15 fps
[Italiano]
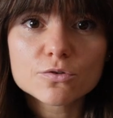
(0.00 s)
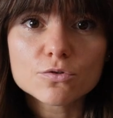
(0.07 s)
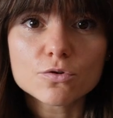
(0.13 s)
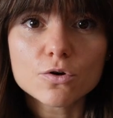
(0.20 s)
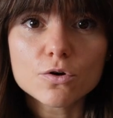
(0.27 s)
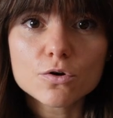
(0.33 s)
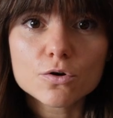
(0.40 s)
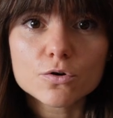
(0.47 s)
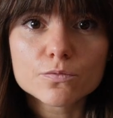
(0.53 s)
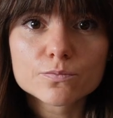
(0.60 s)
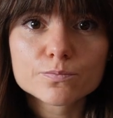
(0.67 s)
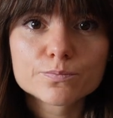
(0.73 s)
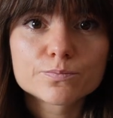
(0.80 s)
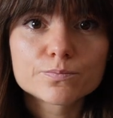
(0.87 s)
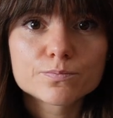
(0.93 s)
sono
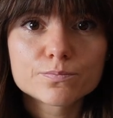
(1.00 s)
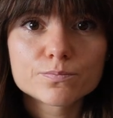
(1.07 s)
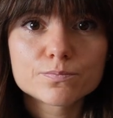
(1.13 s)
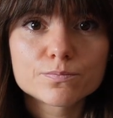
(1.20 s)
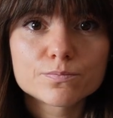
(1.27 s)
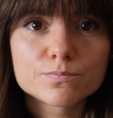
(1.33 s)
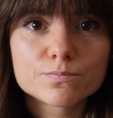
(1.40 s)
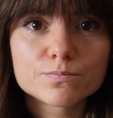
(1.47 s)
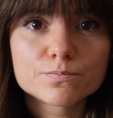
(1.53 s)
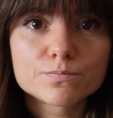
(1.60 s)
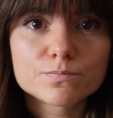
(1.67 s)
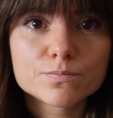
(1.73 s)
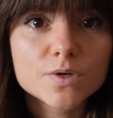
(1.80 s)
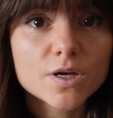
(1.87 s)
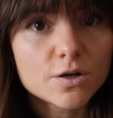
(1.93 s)
loro
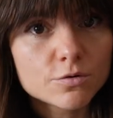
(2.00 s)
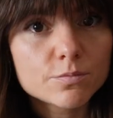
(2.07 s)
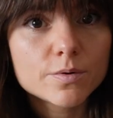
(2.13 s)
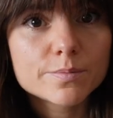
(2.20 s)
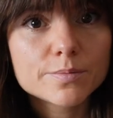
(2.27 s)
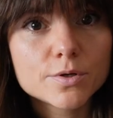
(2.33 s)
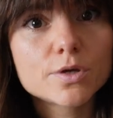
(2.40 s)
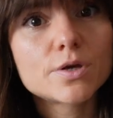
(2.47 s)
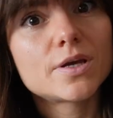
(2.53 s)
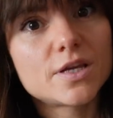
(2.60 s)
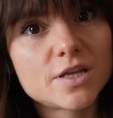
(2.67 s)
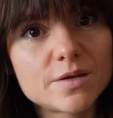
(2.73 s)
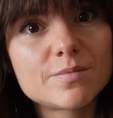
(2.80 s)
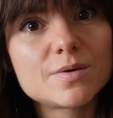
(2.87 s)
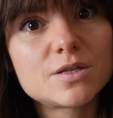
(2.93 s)
che hanno proprio
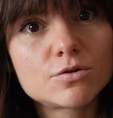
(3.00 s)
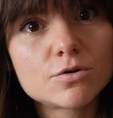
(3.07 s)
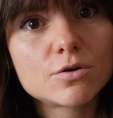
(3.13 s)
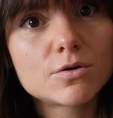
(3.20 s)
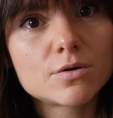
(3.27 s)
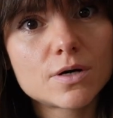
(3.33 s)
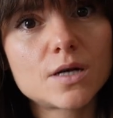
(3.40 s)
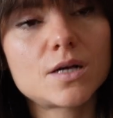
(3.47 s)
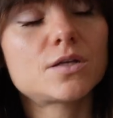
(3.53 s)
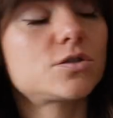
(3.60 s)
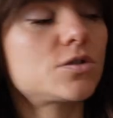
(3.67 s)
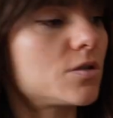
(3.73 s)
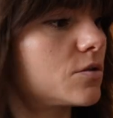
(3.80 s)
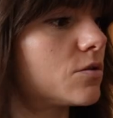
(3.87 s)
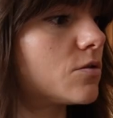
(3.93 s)
inibito
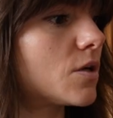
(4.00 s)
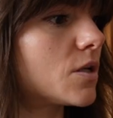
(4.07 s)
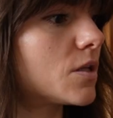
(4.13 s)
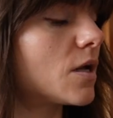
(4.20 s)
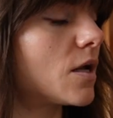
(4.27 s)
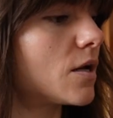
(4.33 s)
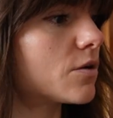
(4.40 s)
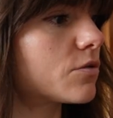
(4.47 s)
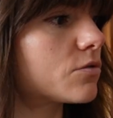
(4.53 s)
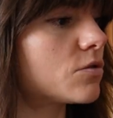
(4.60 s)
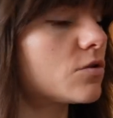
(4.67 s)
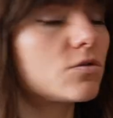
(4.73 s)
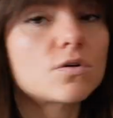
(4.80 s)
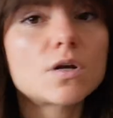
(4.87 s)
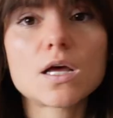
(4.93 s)
l'accensione dell'aria
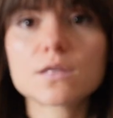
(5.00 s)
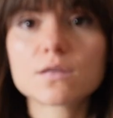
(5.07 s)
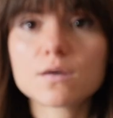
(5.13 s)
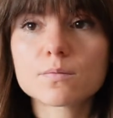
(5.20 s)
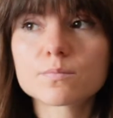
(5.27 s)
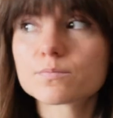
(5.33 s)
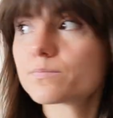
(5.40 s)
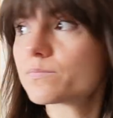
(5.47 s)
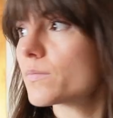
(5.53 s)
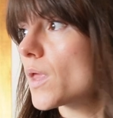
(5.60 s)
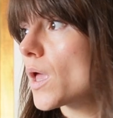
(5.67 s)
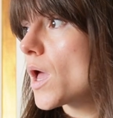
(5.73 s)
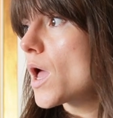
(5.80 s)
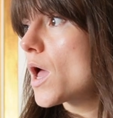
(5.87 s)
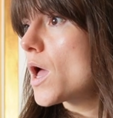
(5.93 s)
condizionata
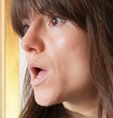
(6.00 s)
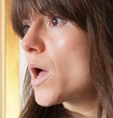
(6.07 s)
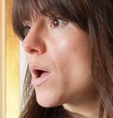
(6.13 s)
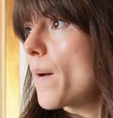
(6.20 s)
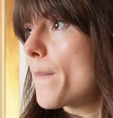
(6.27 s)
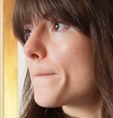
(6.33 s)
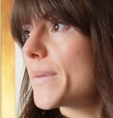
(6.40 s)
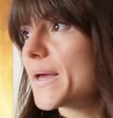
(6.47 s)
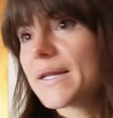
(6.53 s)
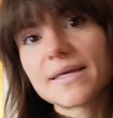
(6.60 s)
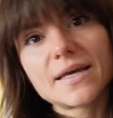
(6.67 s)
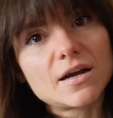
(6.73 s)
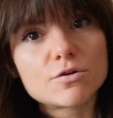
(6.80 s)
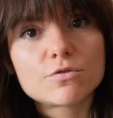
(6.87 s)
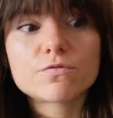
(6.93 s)

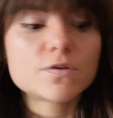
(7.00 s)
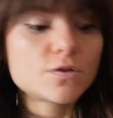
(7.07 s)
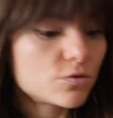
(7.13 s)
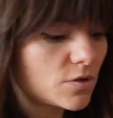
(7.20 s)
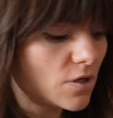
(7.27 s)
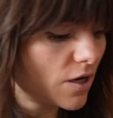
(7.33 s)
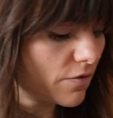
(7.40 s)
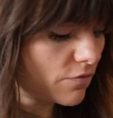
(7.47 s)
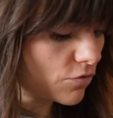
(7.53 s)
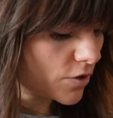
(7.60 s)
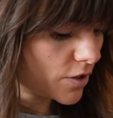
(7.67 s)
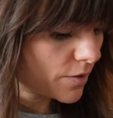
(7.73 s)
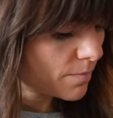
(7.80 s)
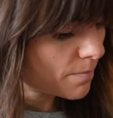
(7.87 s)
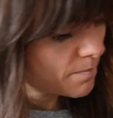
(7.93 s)
perché hanno fatto dei
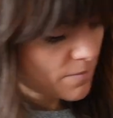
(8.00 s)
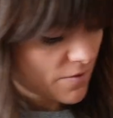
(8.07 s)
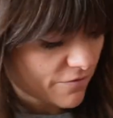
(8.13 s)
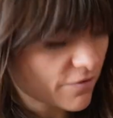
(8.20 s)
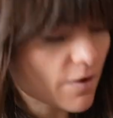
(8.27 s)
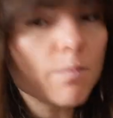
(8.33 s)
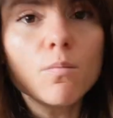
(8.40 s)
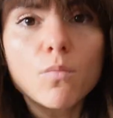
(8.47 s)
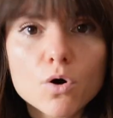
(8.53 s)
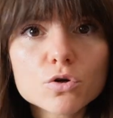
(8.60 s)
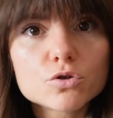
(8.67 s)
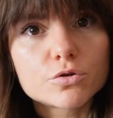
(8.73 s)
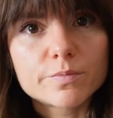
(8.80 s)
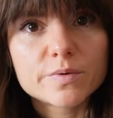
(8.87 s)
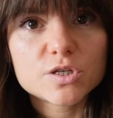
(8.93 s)
lavori mi fa
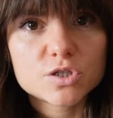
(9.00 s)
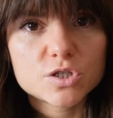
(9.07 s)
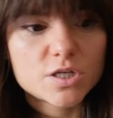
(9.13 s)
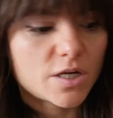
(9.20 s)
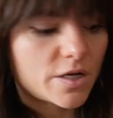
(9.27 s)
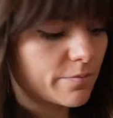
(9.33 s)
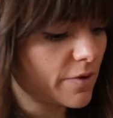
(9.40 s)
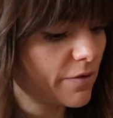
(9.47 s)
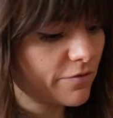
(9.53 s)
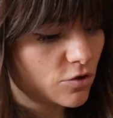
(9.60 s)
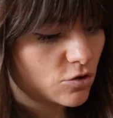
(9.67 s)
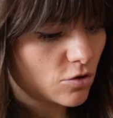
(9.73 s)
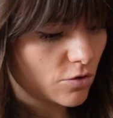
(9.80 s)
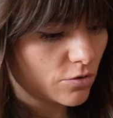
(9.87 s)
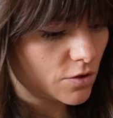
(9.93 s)
molto piacere ma vi
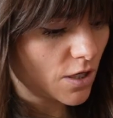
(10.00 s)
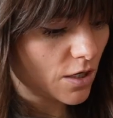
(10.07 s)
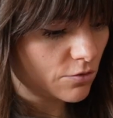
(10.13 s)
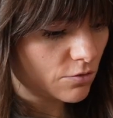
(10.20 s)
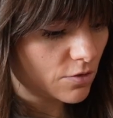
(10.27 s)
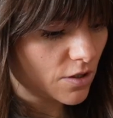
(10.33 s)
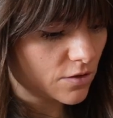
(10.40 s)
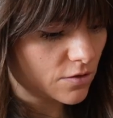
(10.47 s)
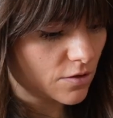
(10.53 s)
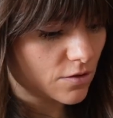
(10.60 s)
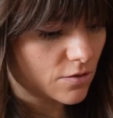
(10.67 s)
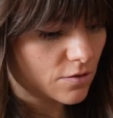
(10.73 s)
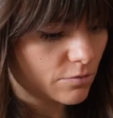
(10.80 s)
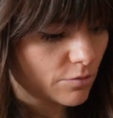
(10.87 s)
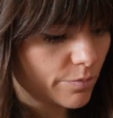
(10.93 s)
sto odiando
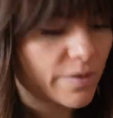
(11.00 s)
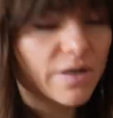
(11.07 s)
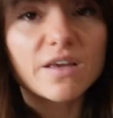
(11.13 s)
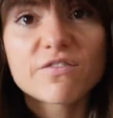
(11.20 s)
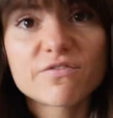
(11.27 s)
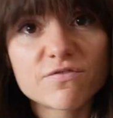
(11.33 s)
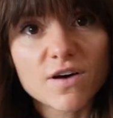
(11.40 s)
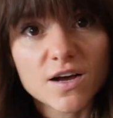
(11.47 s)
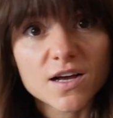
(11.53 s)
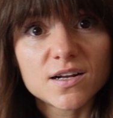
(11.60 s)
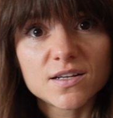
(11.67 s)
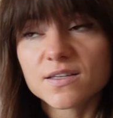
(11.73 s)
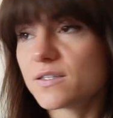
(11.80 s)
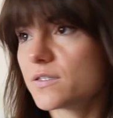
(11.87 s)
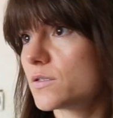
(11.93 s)
tantissimo perché fa
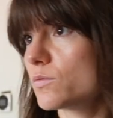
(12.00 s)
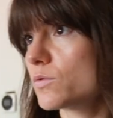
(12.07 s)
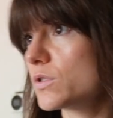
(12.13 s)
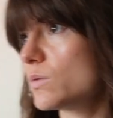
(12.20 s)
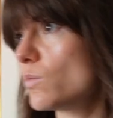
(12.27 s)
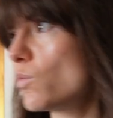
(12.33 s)
caldissimo si